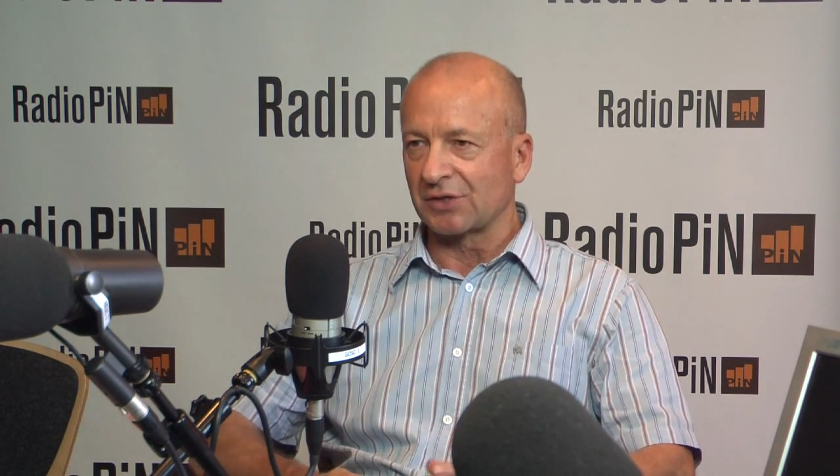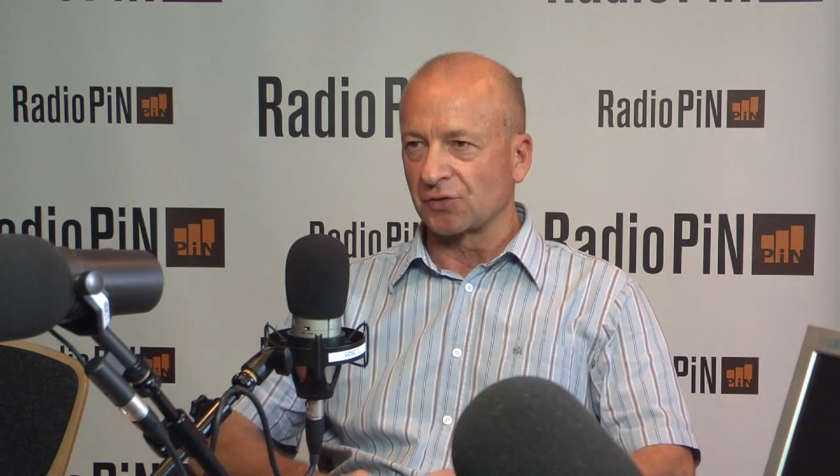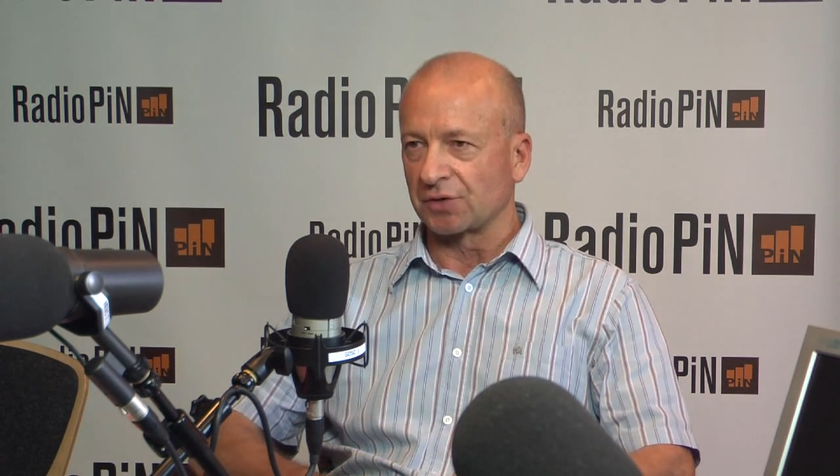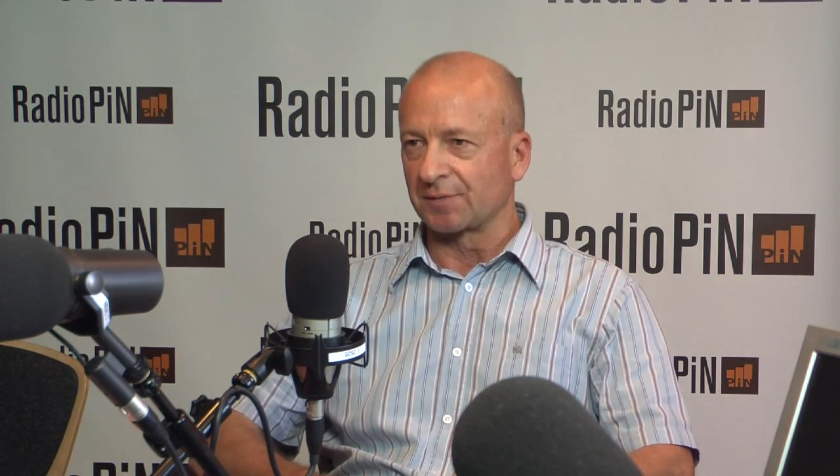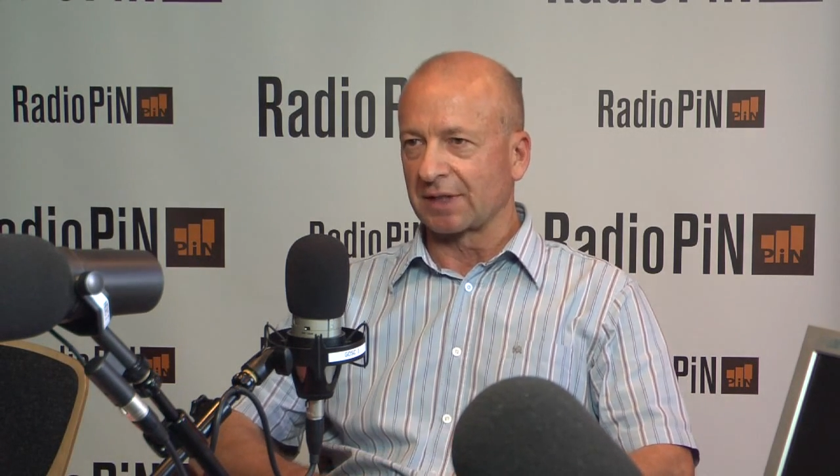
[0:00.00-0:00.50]

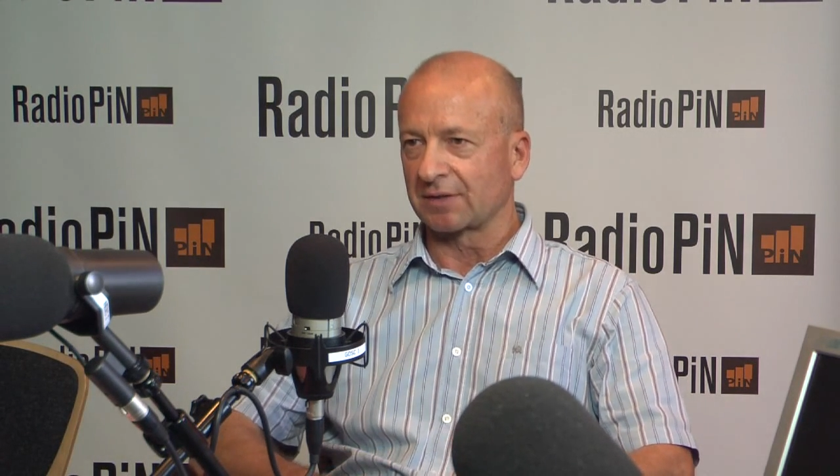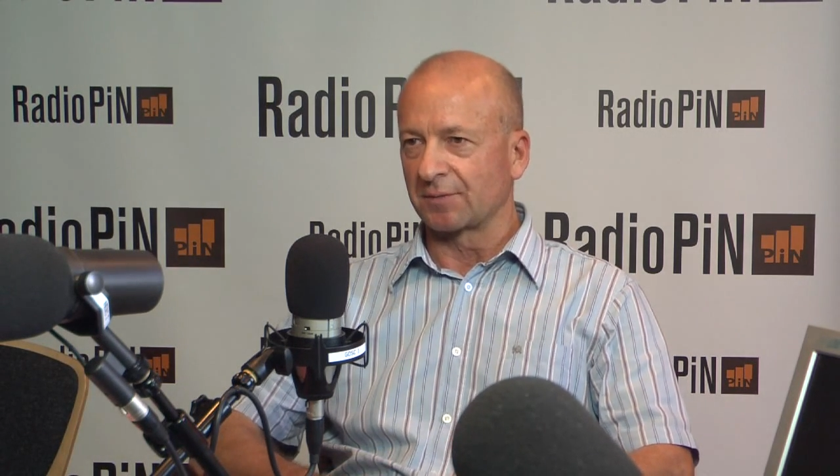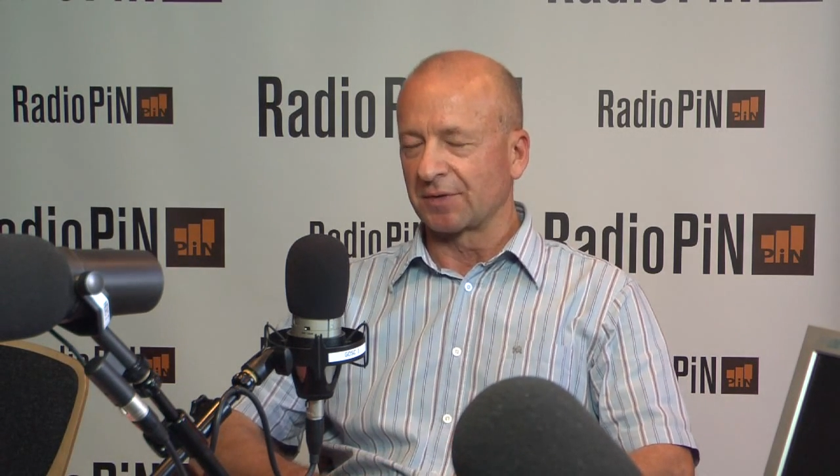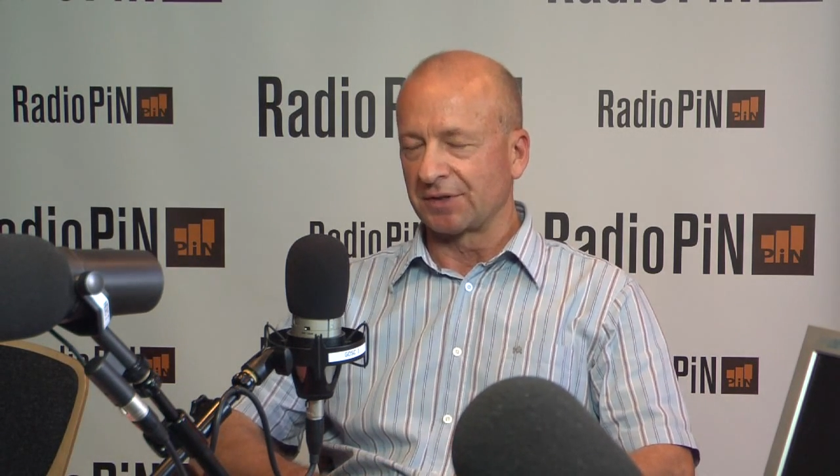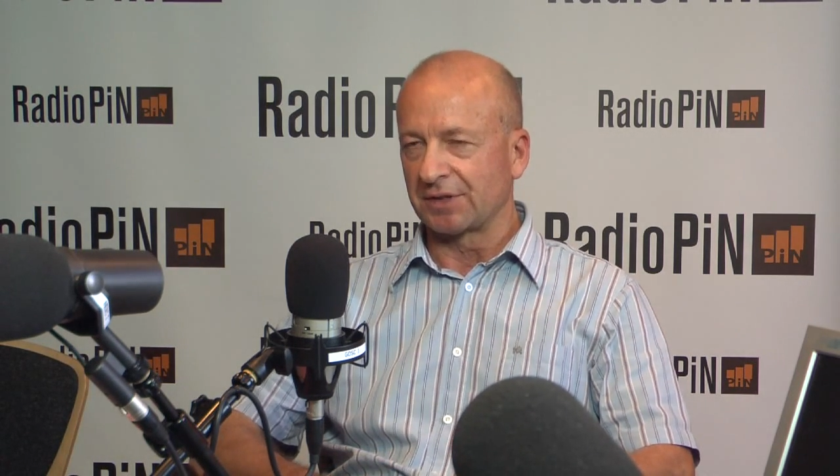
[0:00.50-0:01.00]
zarzutom, tak to
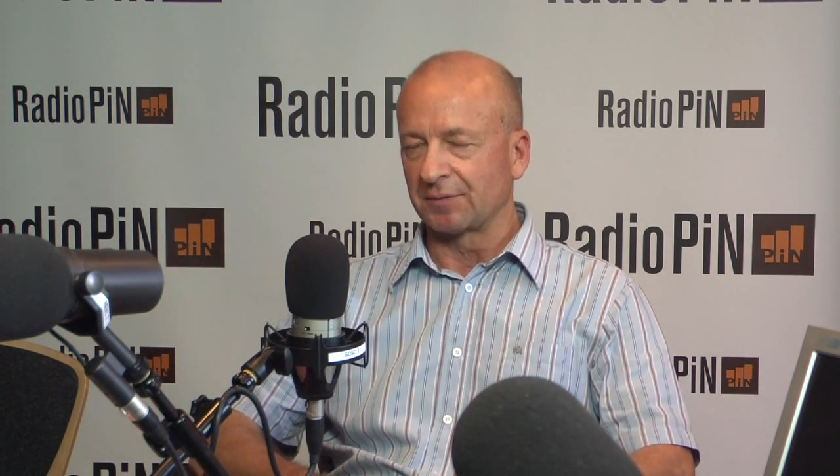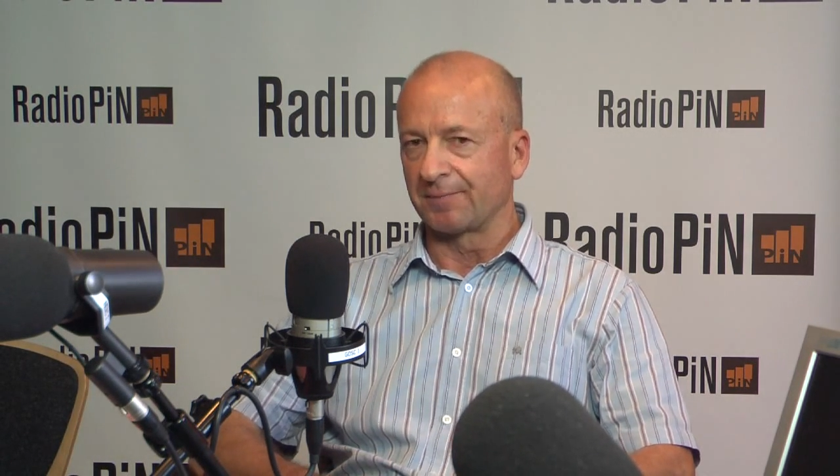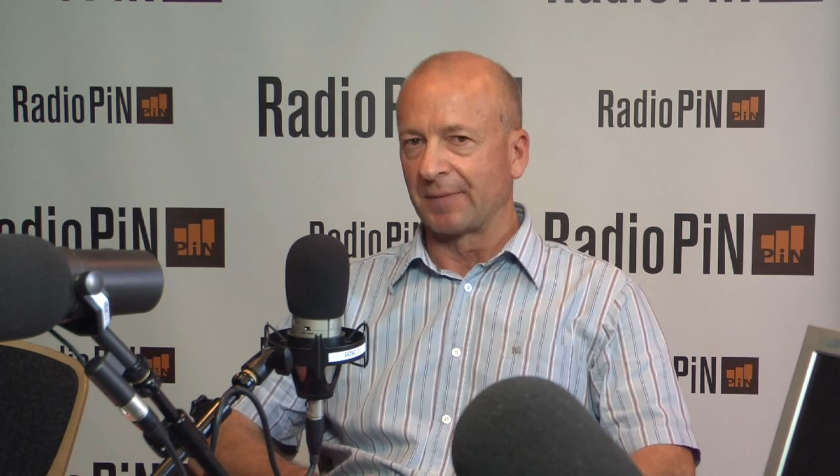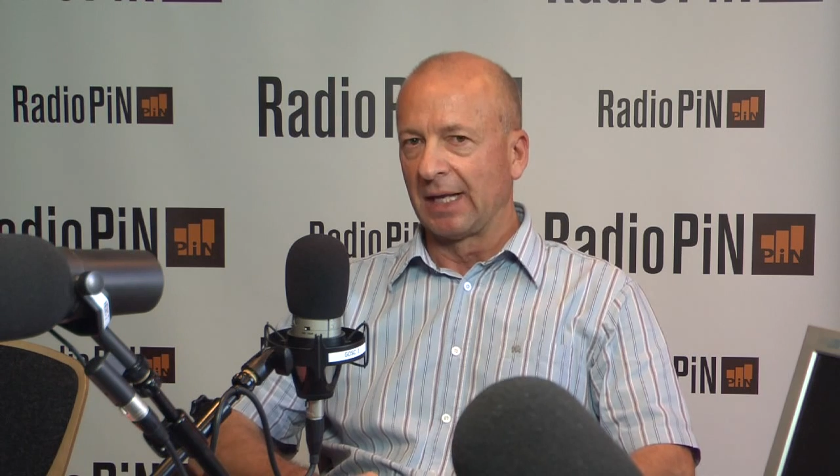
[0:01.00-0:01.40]
powiedziałbym.